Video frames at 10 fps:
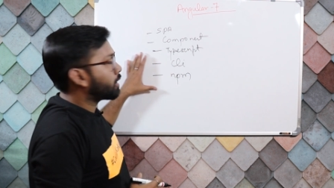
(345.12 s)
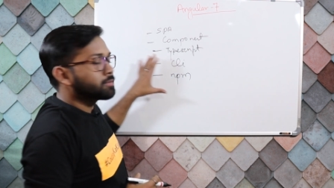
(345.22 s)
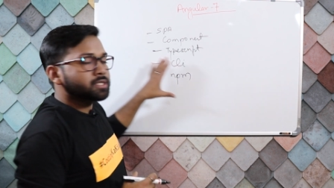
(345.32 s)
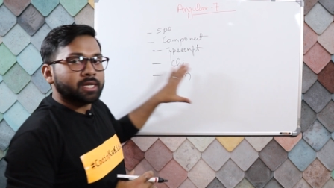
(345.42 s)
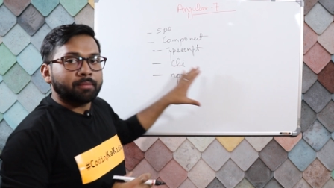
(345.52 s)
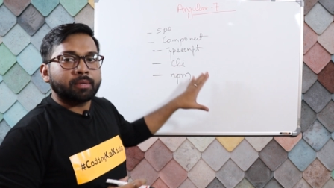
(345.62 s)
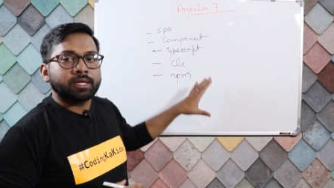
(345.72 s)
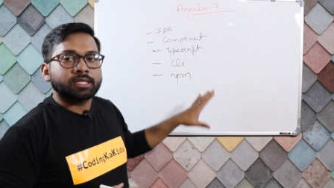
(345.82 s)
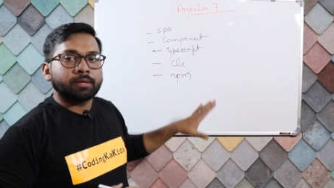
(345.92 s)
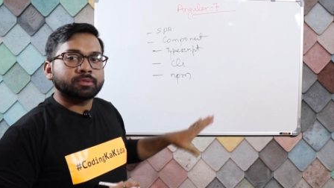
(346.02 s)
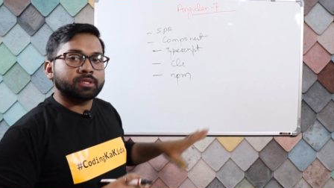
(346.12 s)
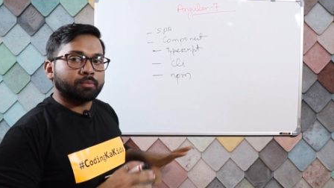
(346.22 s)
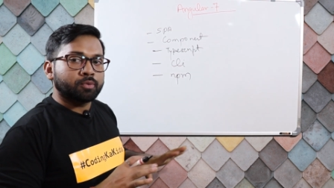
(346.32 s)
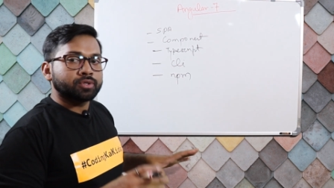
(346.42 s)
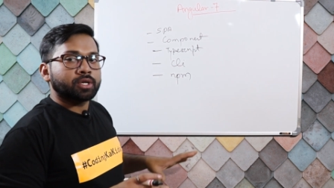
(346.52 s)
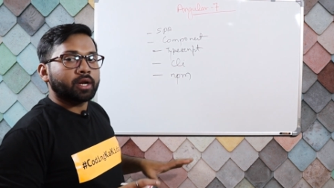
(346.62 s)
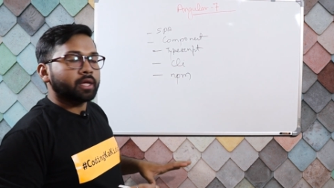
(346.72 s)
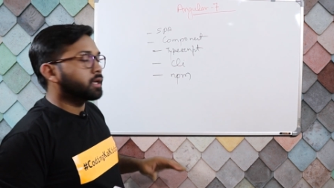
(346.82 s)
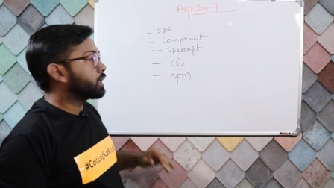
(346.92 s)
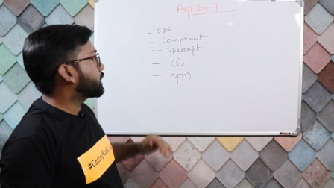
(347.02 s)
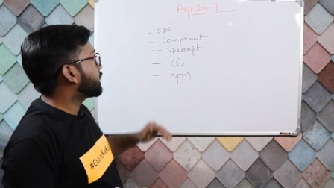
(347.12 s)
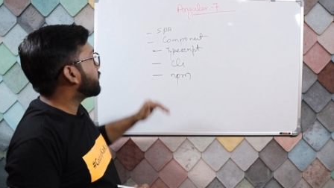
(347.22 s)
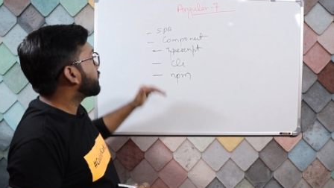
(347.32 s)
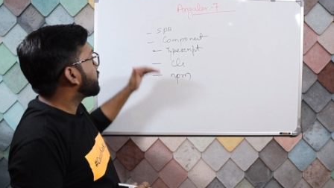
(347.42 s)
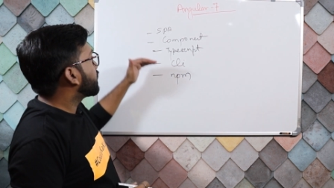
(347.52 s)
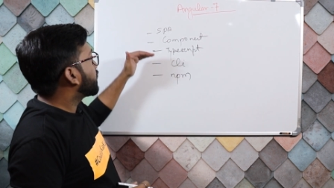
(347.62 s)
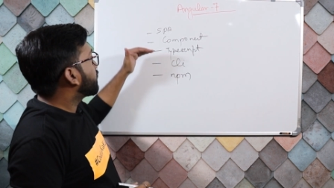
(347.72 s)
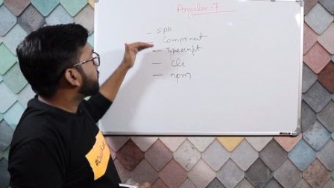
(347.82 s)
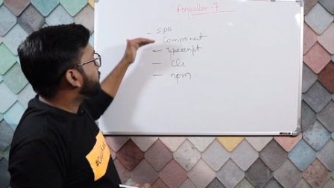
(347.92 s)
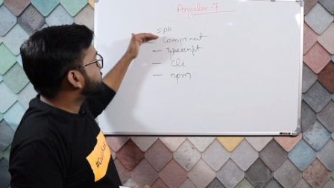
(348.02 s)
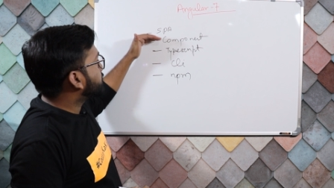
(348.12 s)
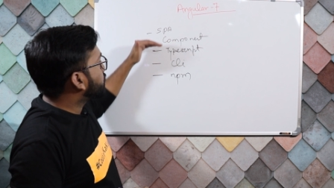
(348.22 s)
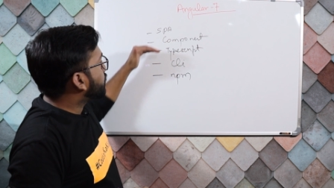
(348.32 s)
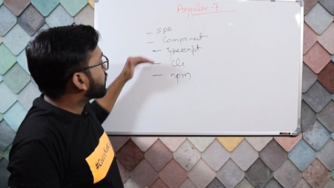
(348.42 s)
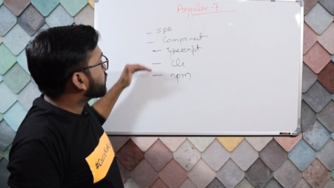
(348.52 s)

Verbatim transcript: हम स्टेप बाय स्टेप सब कुछ करके देखेंगे बस आपको